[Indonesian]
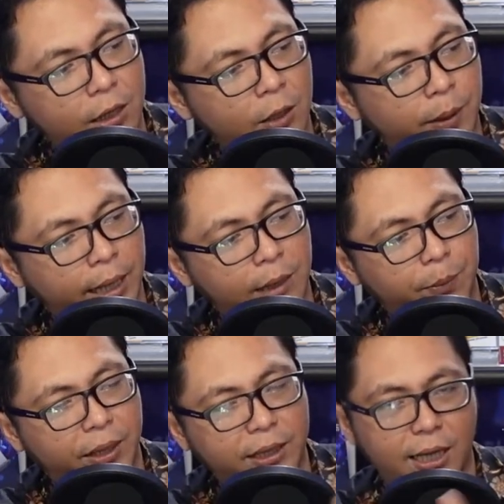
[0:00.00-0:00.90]
jadi bagian
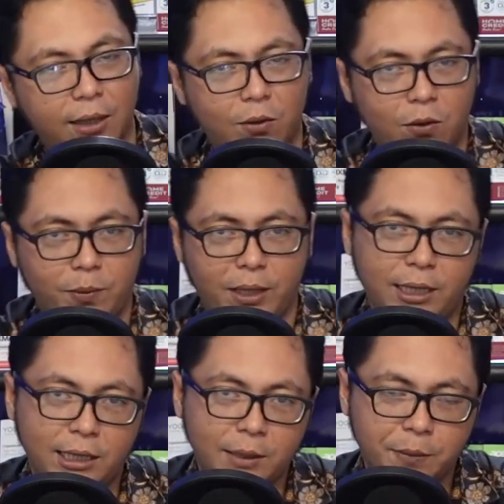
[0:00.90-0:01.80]
depannya normal
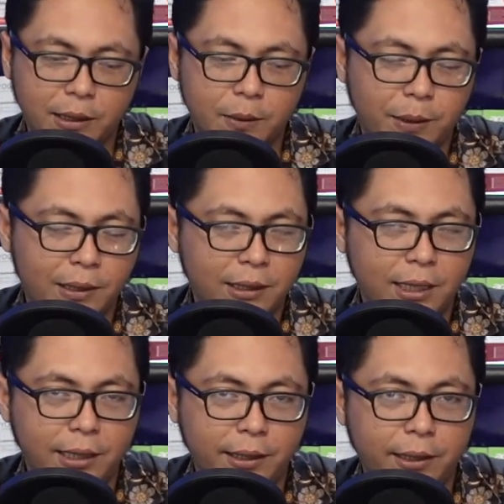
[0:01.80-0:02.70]
ya jadi bagian
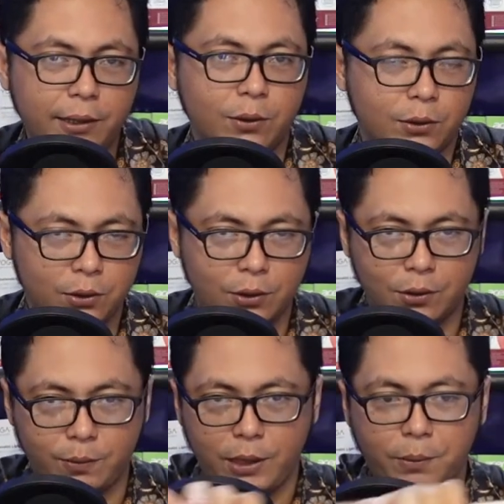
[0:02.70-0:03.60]
depannya ini
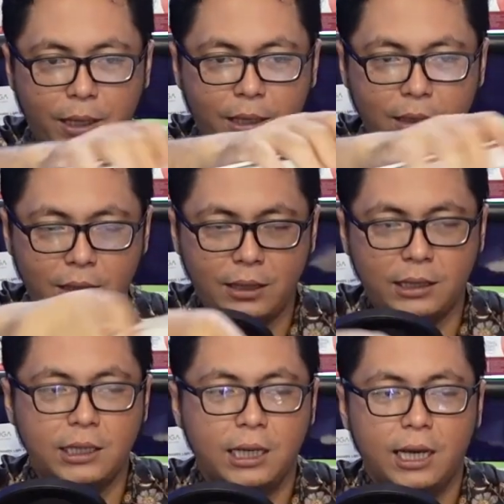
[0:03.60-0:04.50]
kosong
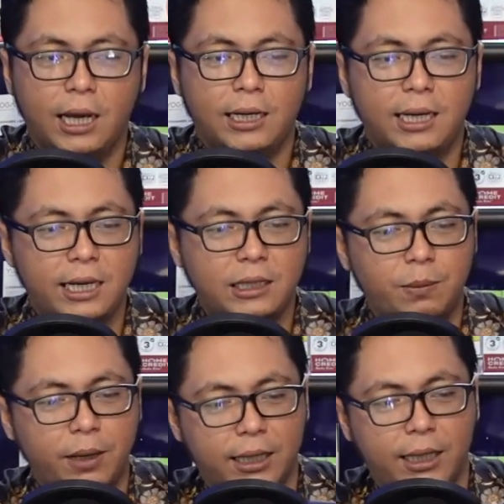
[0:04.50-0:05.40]
minimalis dan di
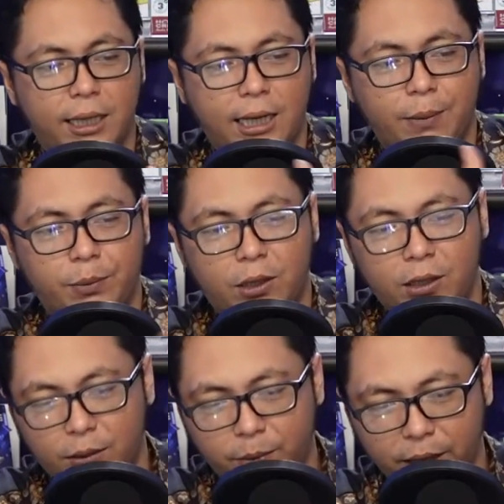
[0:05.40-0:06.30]
sebelah kiri
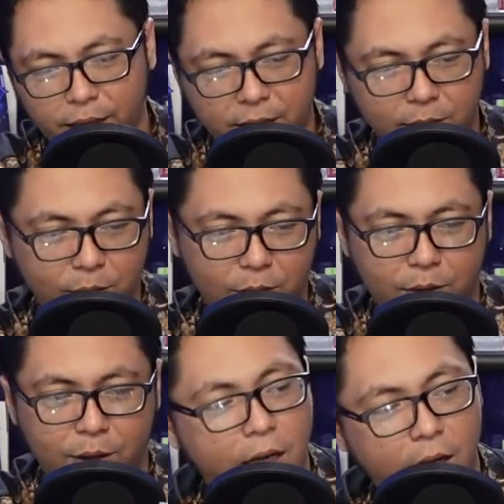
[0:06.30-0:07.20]
laptop kita cek dulu
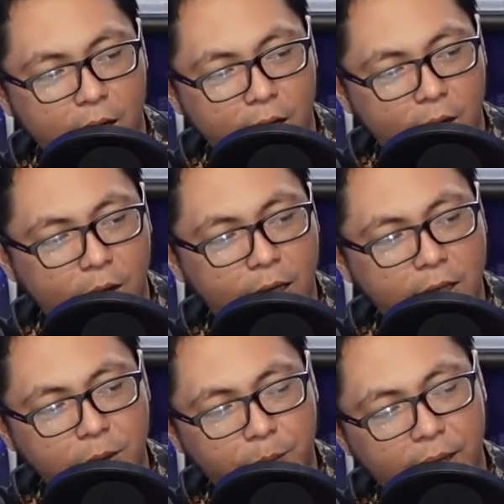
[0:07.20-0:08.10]
oke di
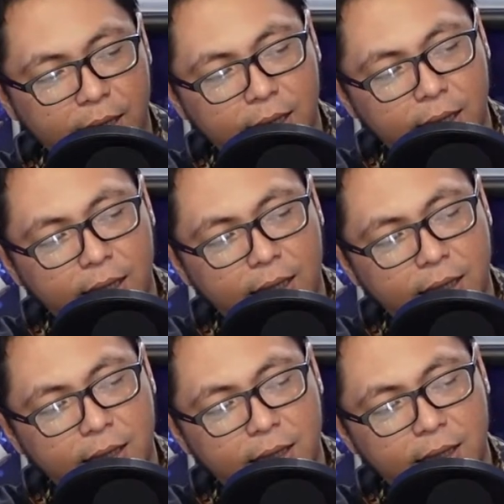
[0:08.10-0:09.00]
sebelah kiri